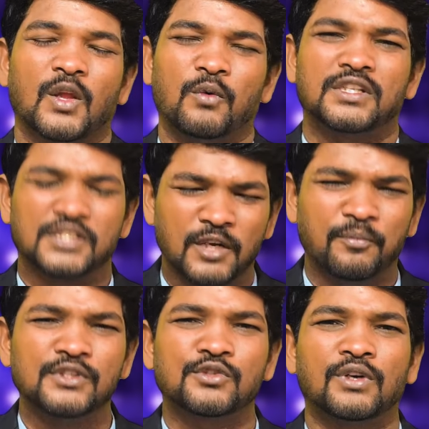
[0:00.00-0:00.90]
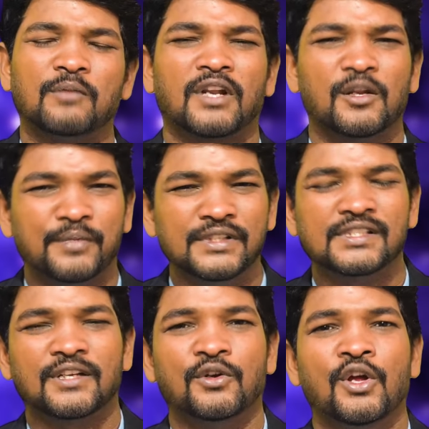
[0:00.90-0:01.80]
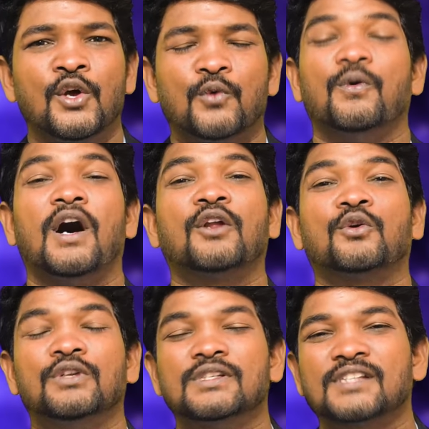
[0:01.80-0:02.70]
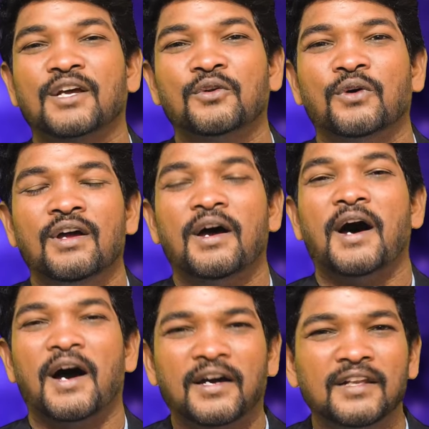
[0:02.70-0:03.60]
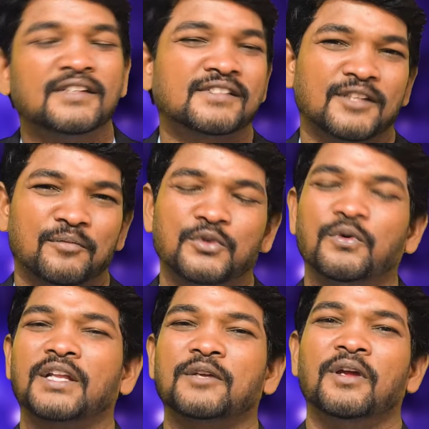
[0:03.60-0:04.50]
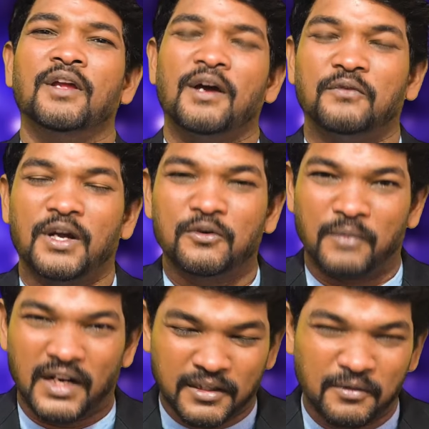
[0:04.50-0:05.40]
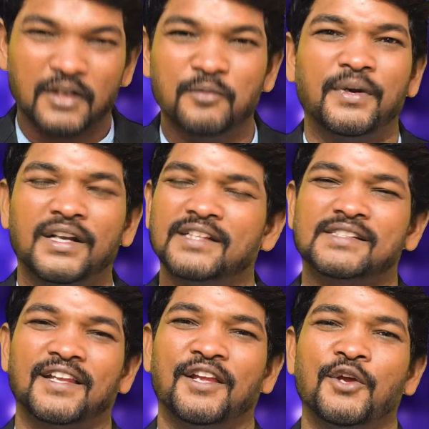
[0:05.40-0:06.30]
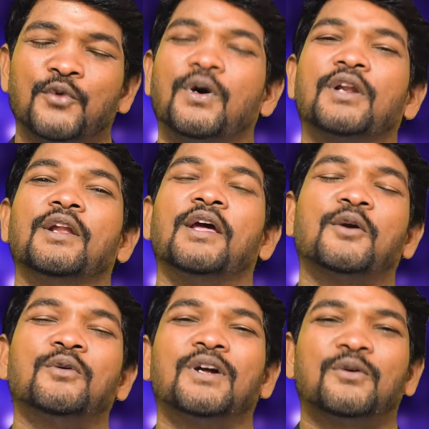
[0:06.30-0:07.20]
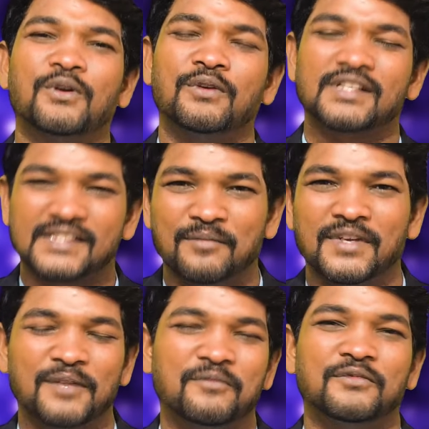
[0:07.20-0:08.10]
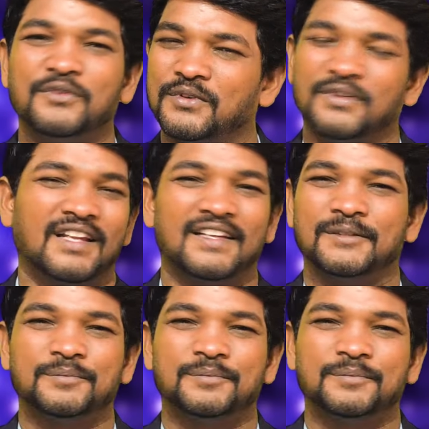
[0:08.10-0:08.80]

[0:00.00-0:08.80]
వారు చిన్నప్పటి నుంచి కూడా మనల్ని పెంచారు వారు కొన్నిసార్లు ఆకలేసినప్పుడు వారికి వారు మనకు అన్నం పెట్టేసి వారు లేకుండా కూడా ఉన్న సమయాలు ఉంటాయి